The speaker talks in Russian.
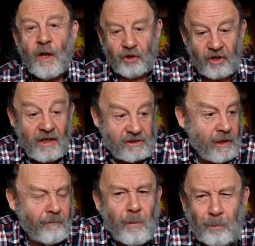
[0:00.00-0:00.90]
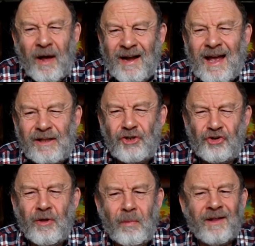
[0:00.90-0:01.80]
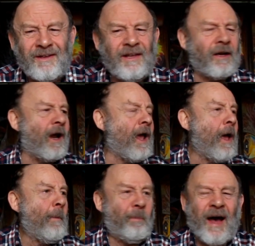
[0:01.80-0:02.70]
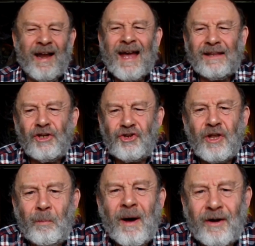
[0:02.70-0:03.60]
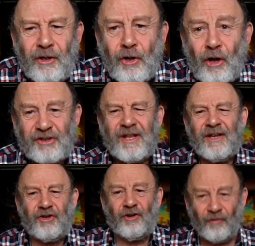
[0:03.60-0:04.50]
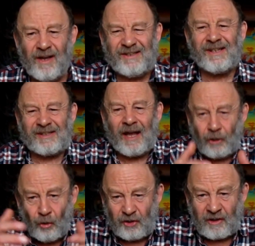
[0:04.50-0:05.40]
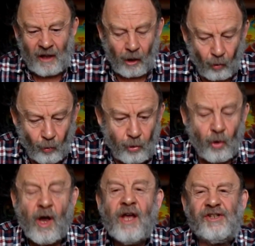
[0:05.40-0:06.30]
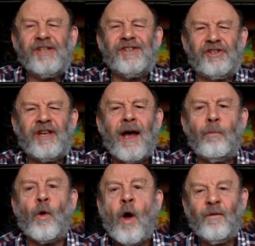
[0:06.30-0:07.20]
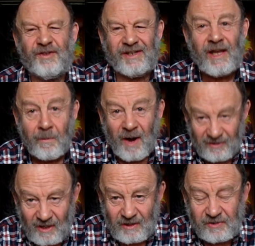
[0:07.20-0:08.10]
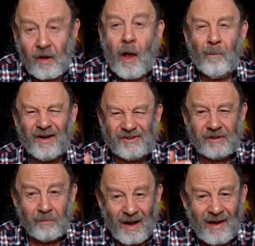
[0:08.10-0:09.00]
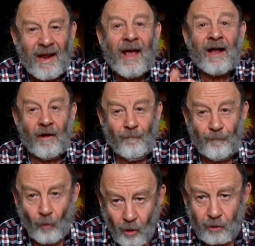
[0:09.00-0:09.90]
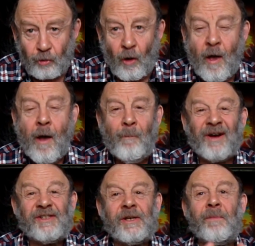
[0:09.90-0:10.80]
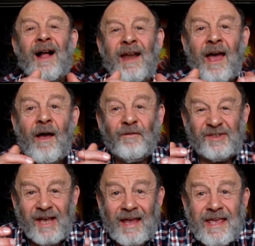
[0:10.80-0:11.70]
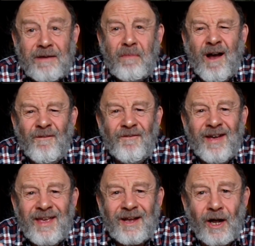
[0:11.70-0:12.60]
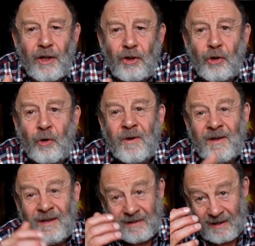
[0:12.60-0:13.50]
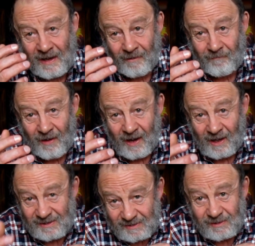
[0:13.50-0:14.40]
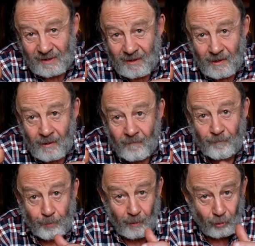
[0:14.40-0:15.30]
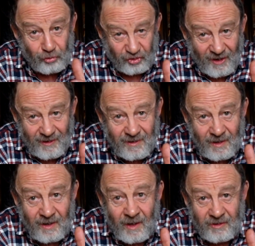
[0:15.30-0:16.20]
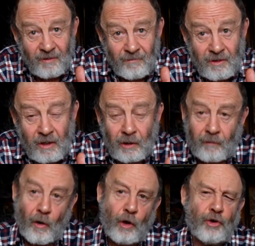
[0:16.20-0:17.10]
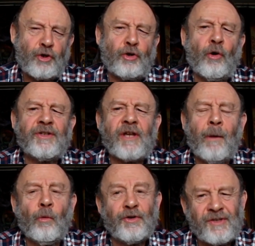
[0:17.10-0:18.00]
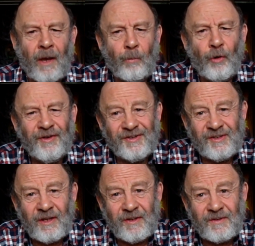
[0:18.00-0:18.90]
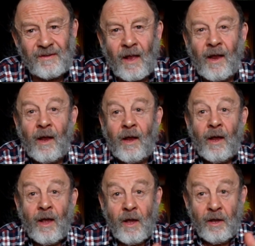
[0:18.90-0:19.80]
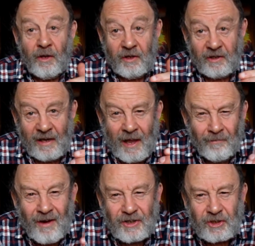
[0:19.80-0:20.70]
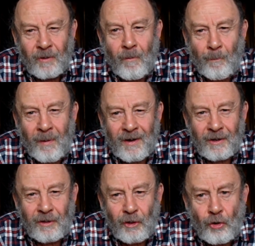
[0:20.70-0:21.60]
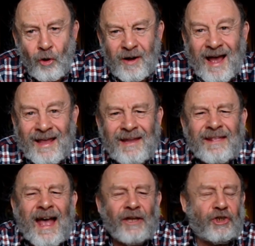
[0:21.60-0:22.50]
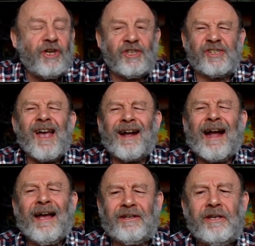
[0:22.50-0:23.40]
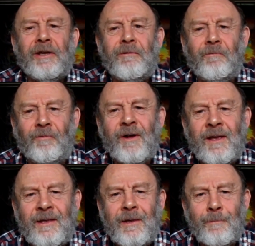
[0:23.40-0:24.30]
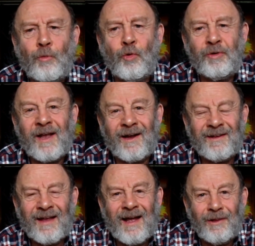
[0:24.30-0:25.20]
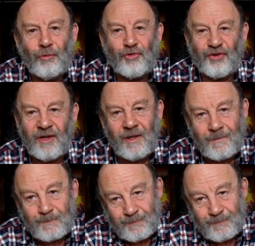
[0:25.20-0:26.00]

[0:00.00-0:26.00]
Если вы порядочный банкир – Порядочный партнер, значит, вы создаете такую систему взаимодействия, максимально комфортную, максимально взаимовыгодную и для вас в получении дивидендов, что само собой естественно, и для вашего партнера, а иначе за каким вы ему тогда нужны?